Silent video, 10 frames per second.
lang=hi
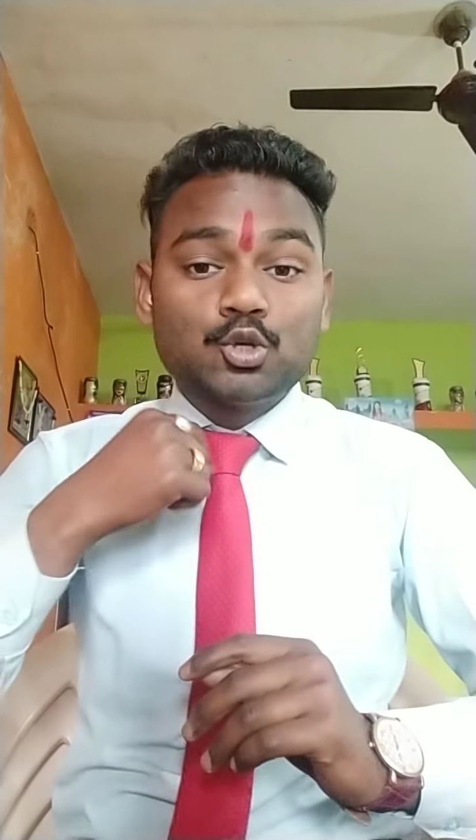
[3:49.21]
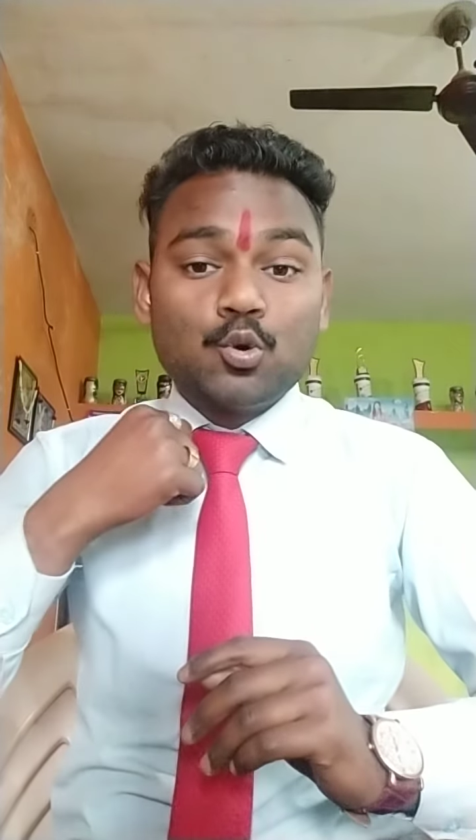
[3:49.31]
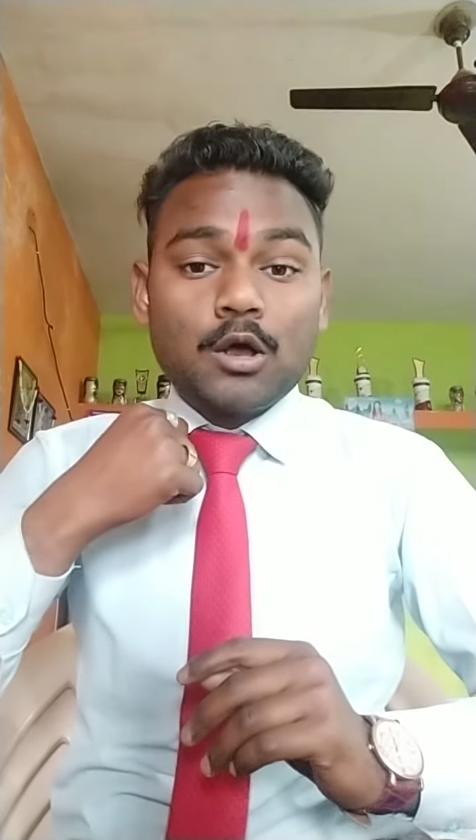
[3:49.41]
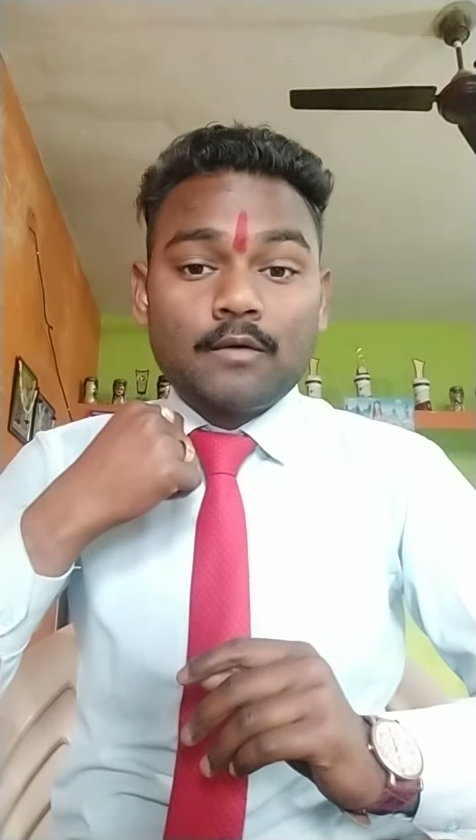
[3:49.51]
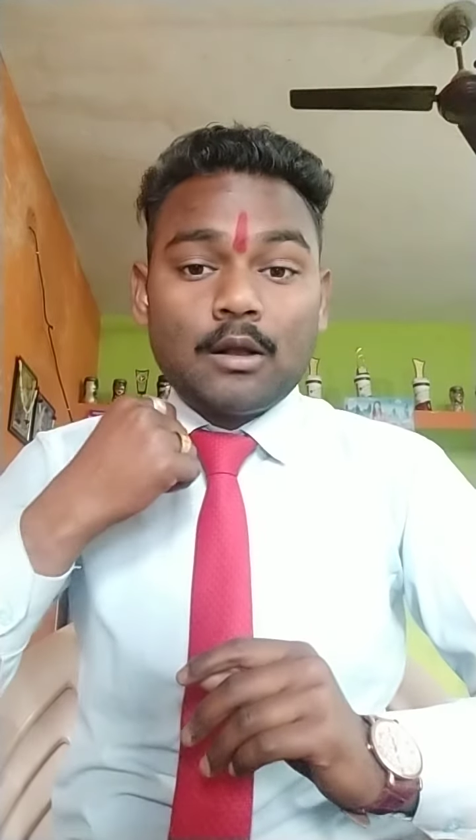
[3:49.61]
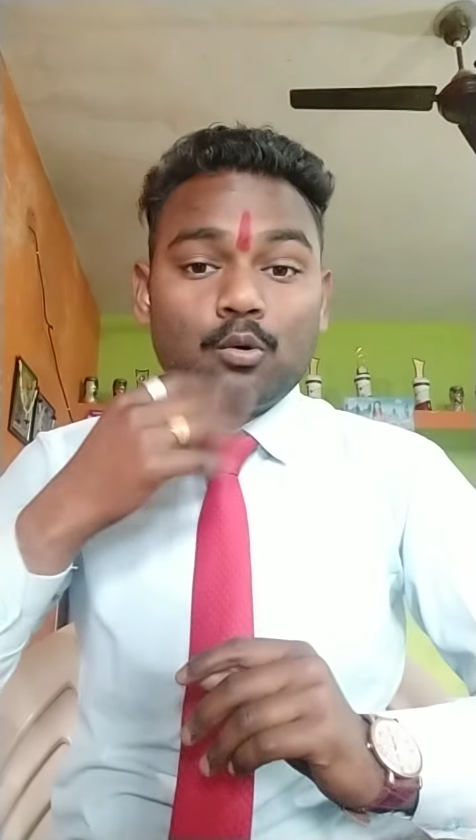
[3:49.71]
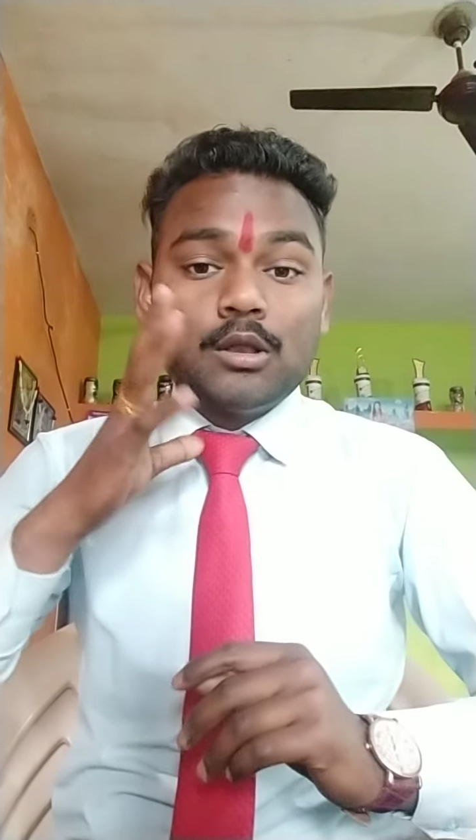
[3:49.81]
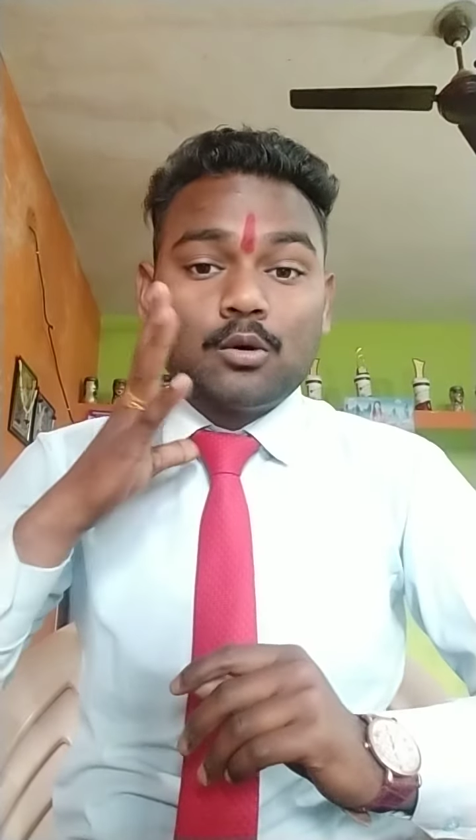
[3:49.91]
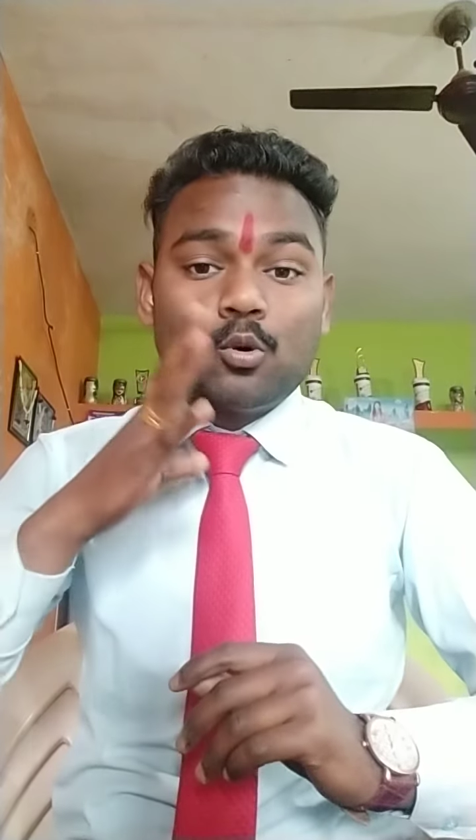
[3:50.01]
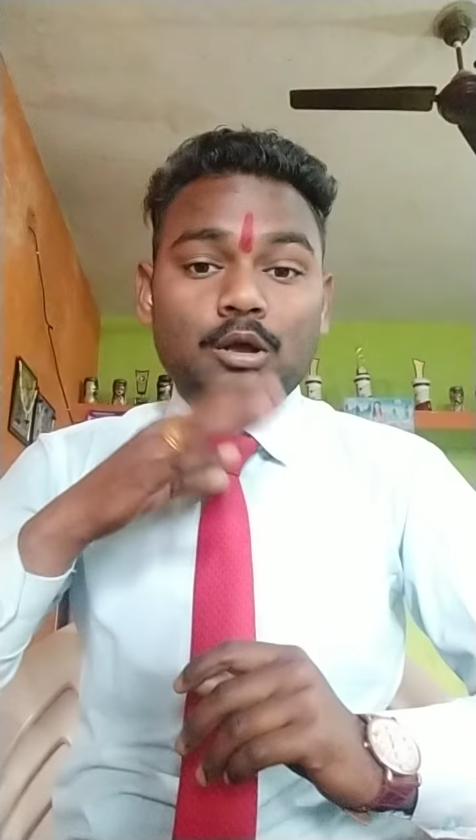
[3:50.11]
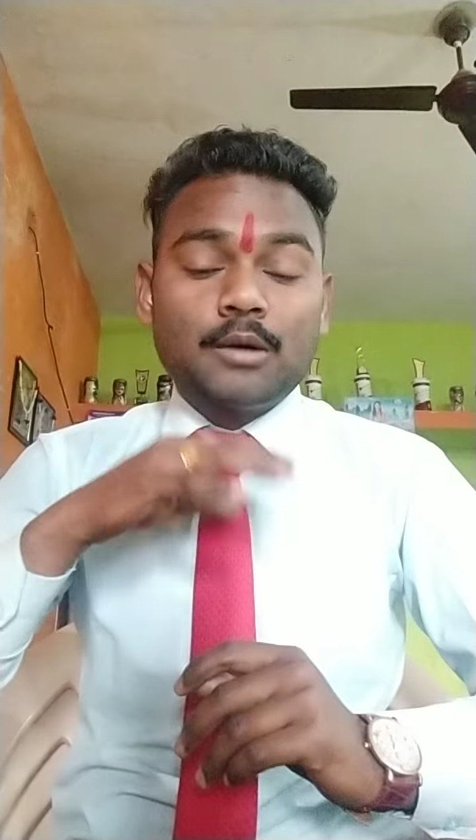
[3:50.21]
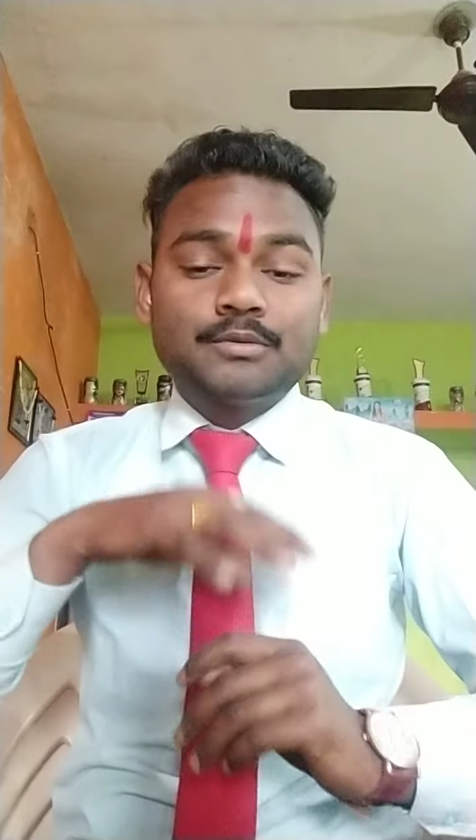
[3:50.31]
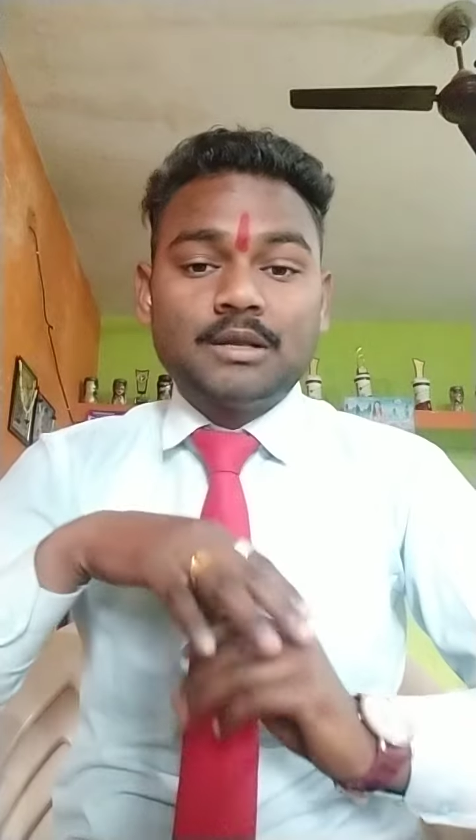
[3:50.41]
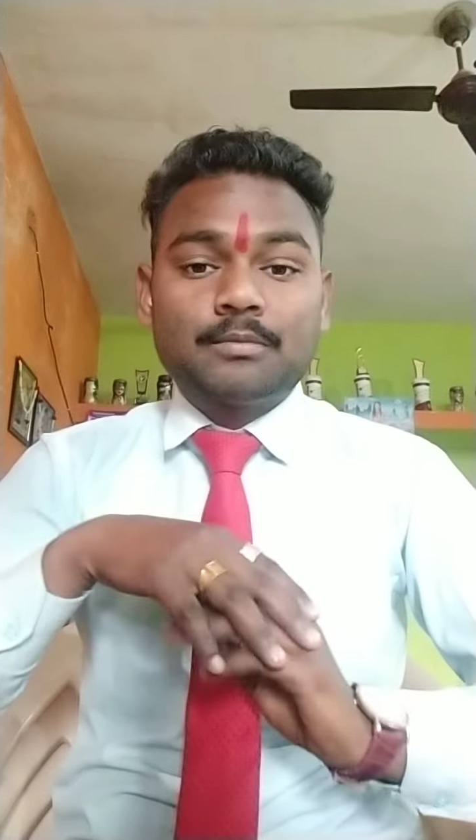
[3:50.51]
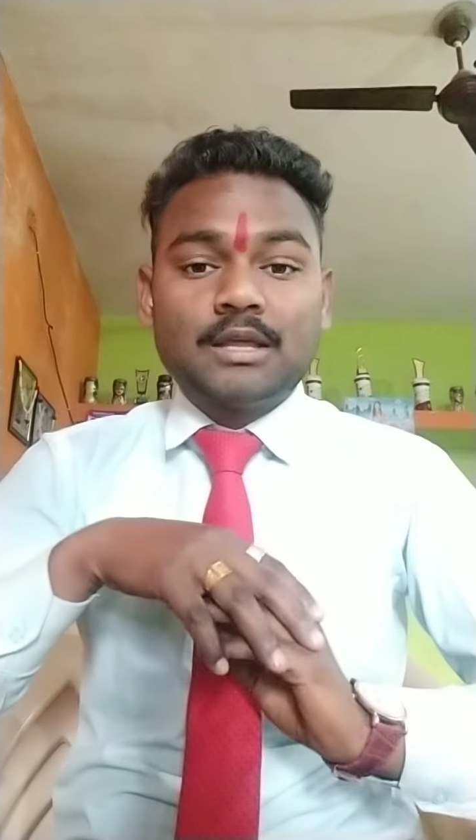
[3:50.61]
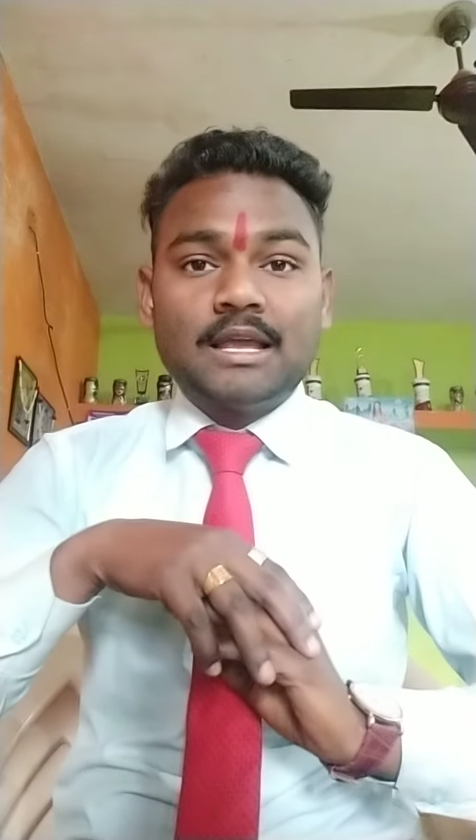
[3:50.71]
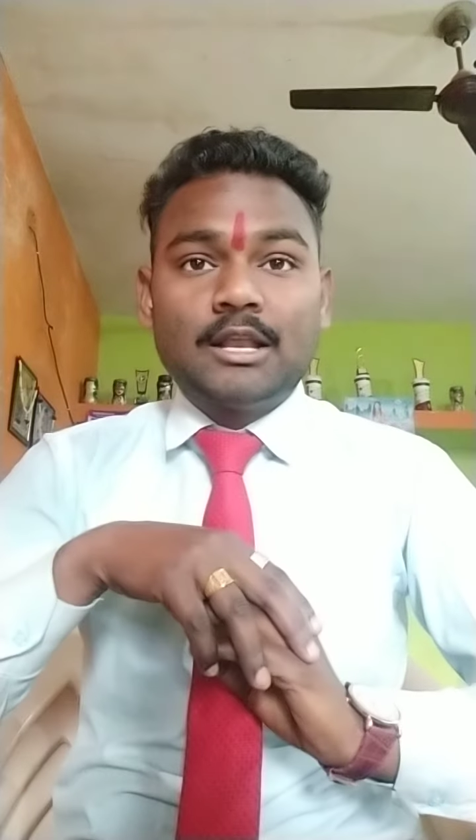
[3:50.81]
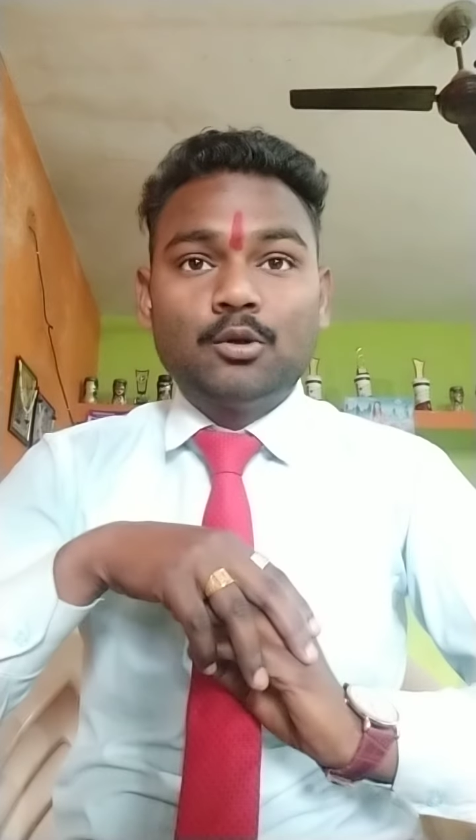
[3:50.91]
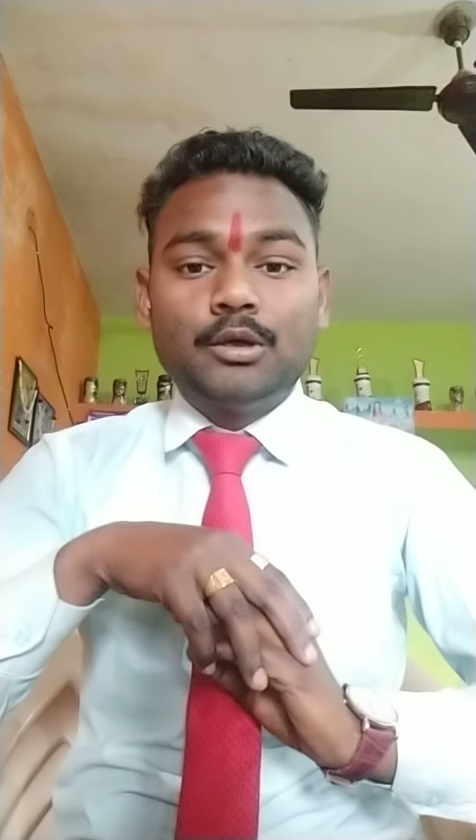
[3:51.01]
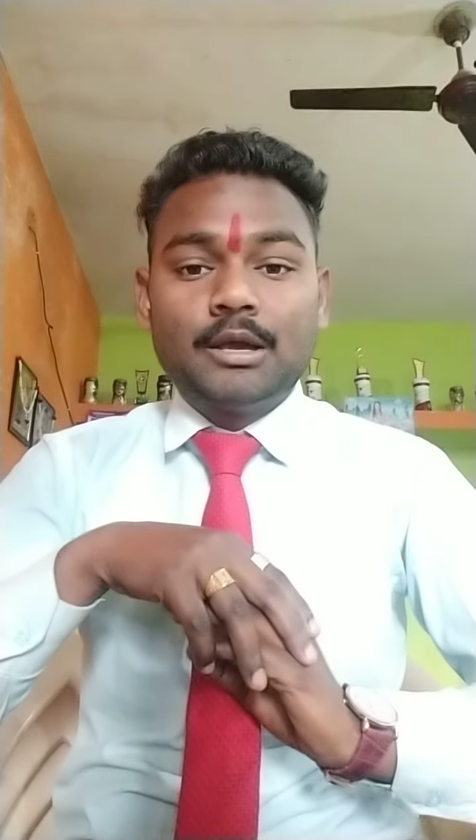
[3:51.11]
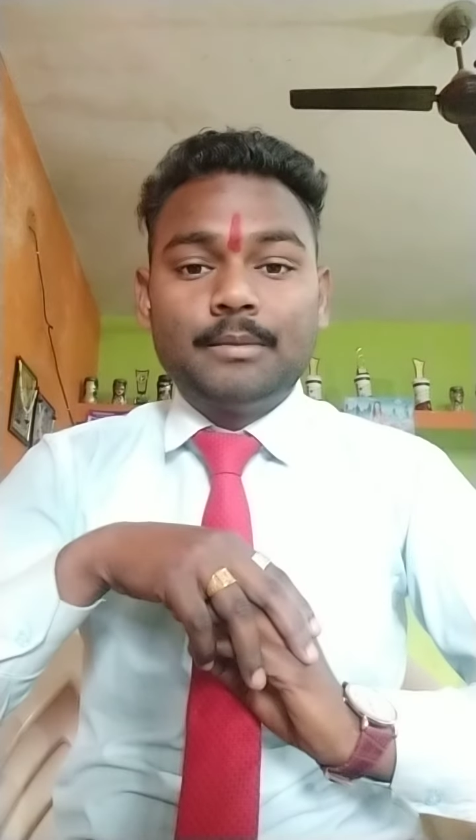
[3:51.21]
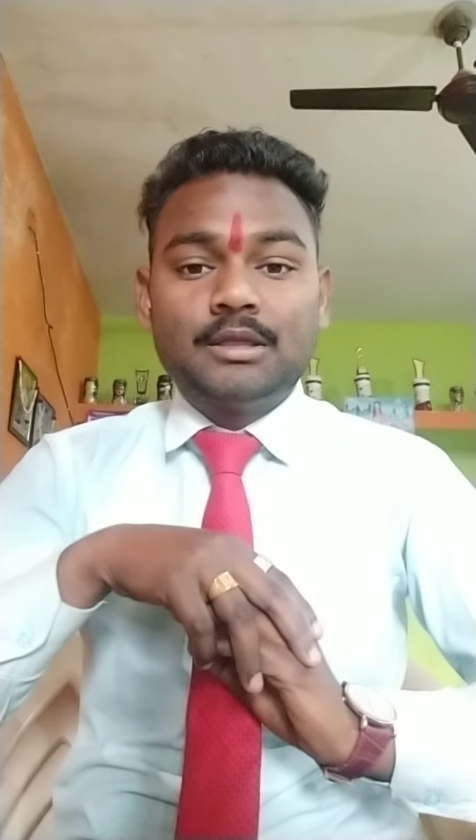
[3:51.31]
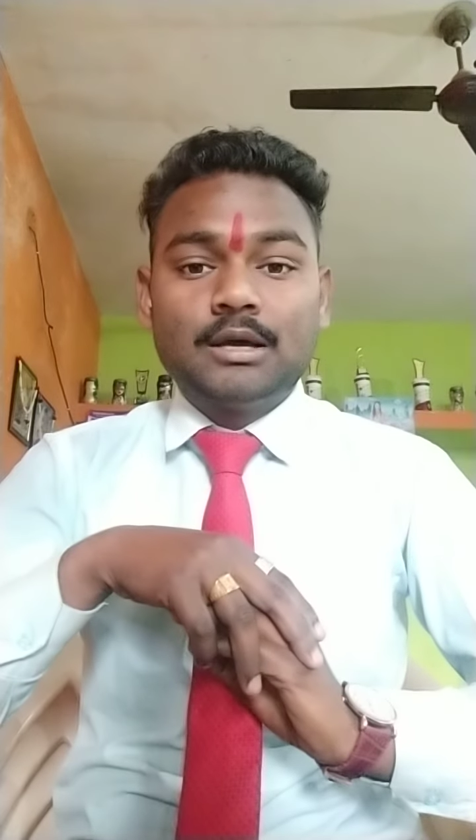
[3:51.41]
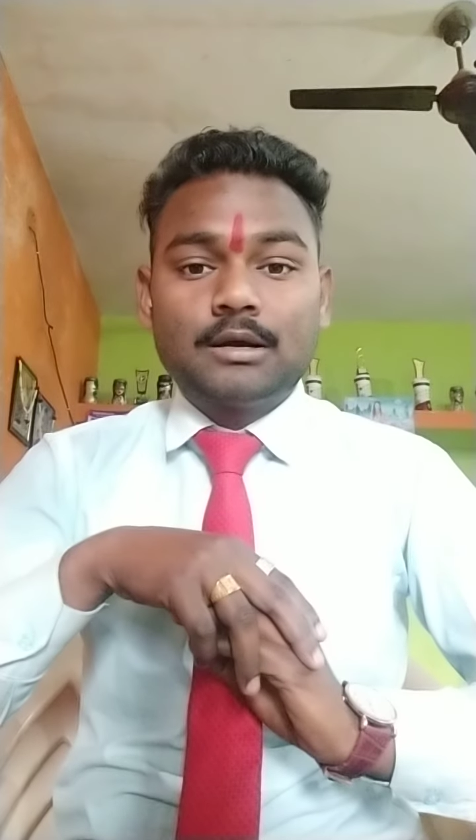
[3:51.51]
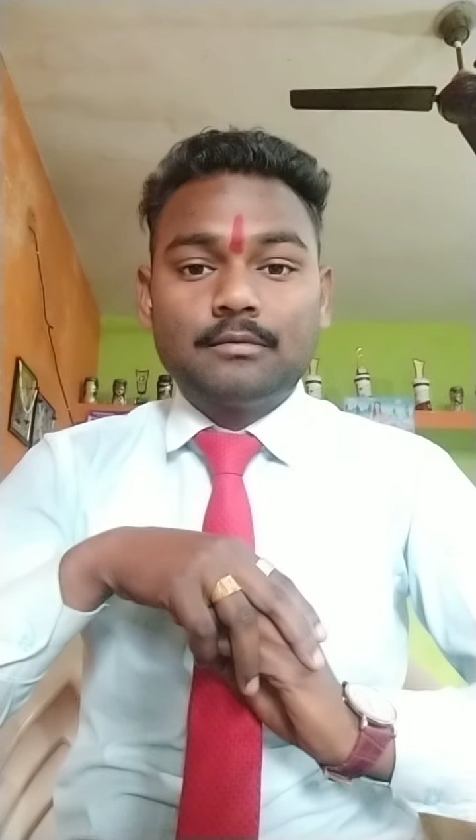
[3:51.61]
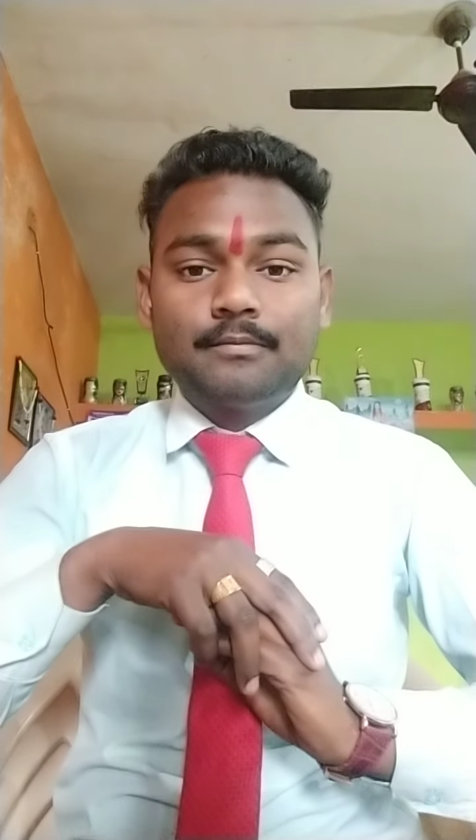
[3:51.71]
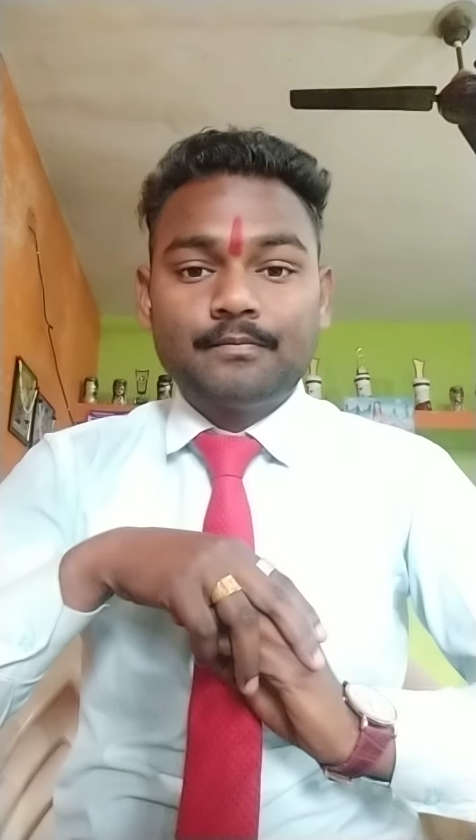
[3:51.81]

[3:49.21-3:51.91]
शुगर वालों के लिए कोई कप सिरप तैयार नहीं हुई अभी तक